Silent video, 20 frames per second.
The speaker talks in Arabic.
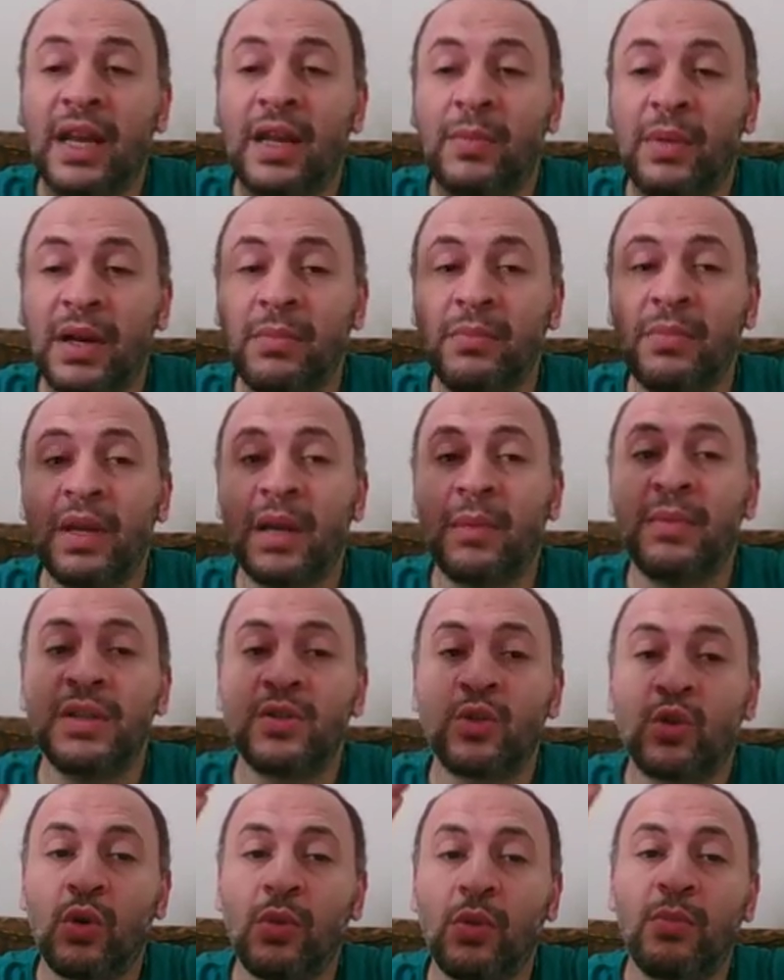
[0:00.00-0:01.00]
الهيبارين بيعمل
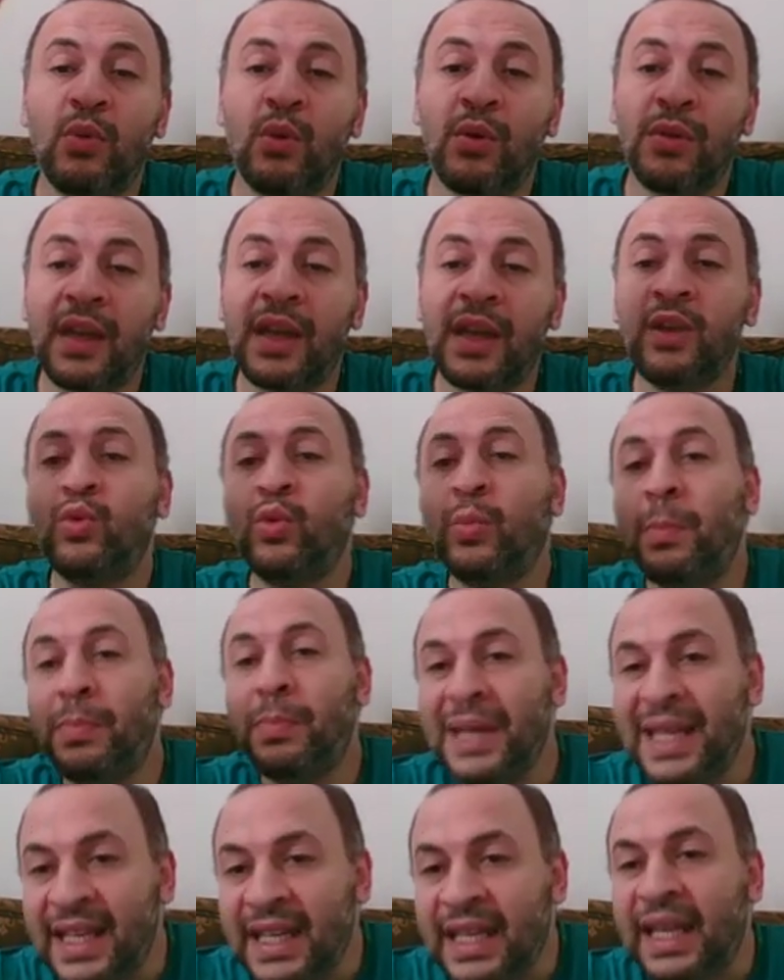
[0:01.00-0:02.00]

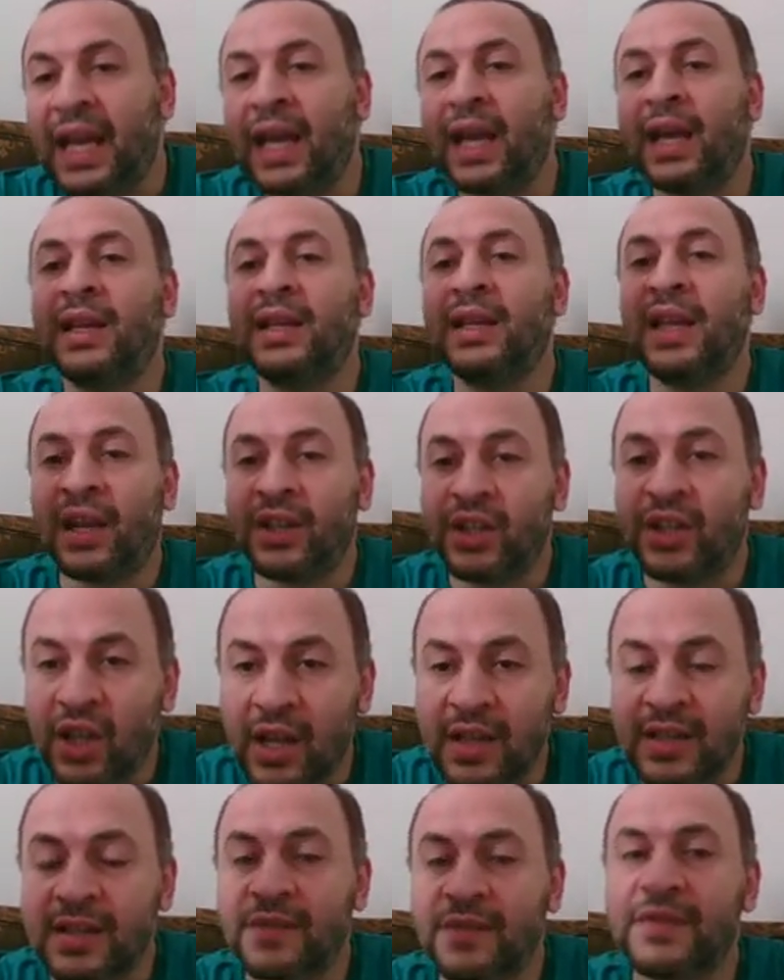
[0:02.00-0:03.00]
ثرومبوثايتوبينيا يعني
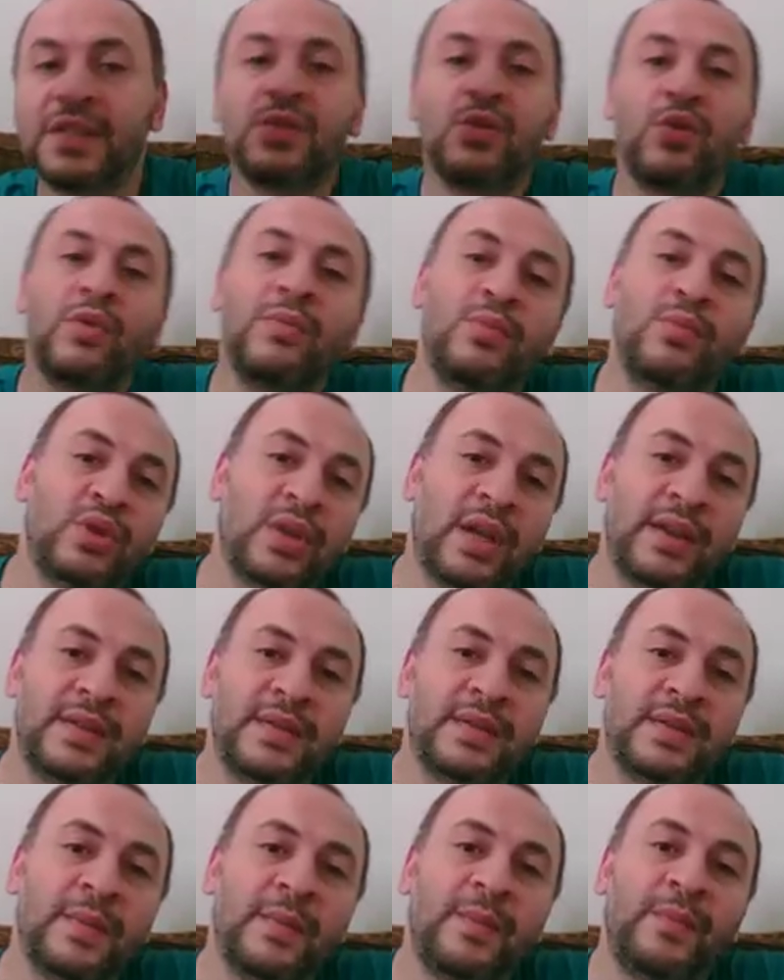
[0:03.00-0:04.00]
نقص في
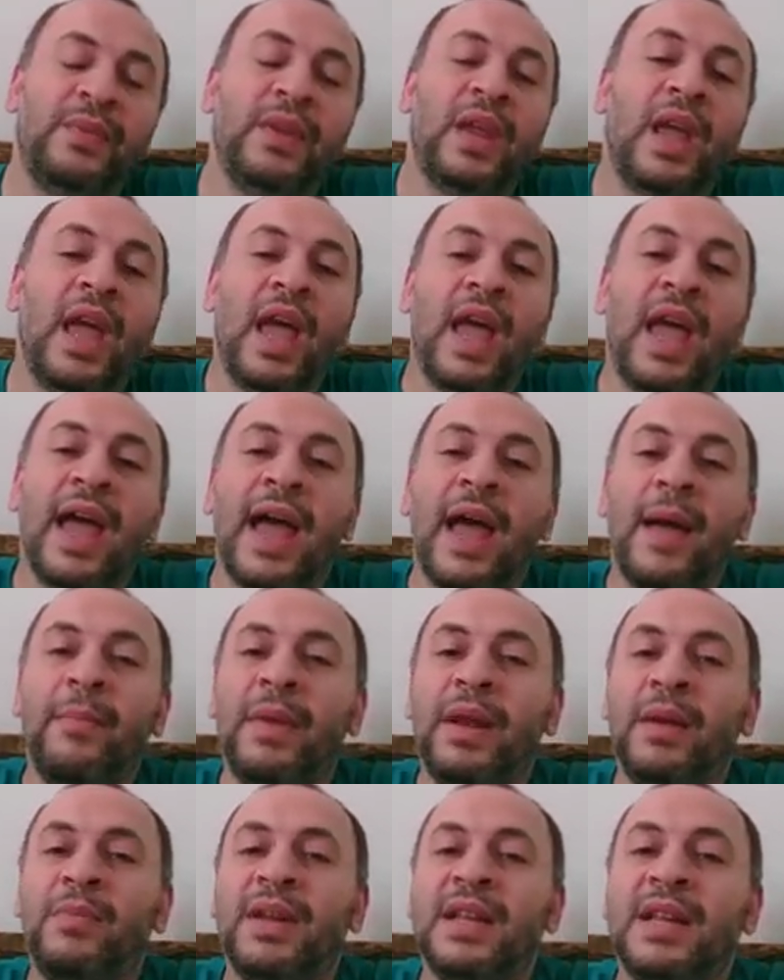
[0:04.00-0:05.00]
الثرومبوسايتس
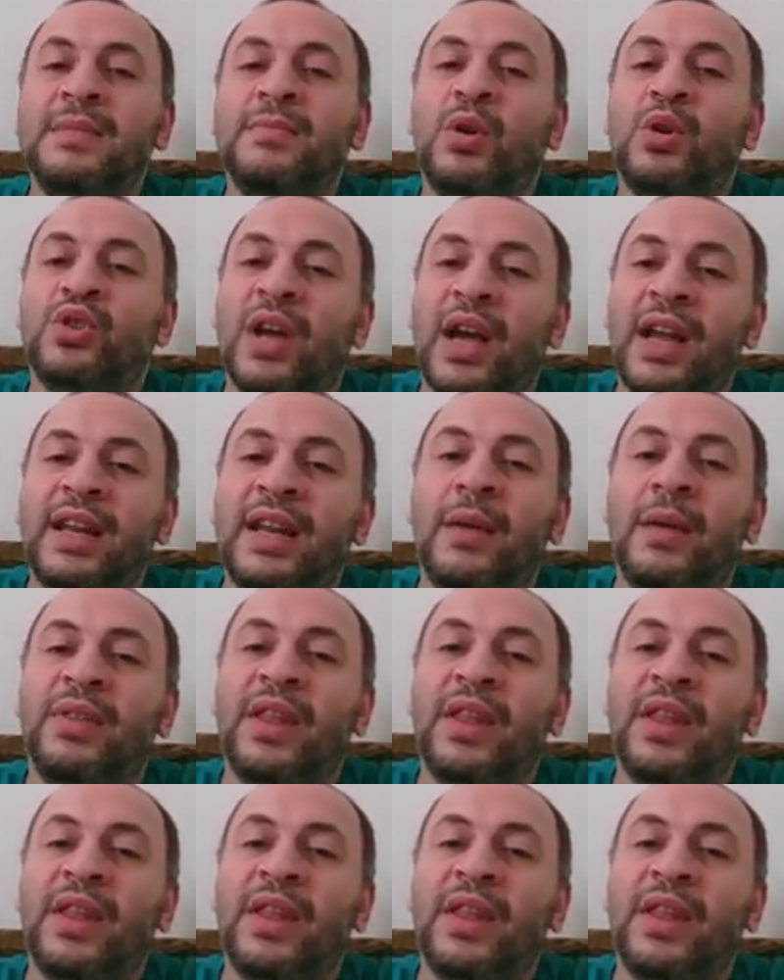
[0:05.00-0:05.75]
اما البلازما وجعلنا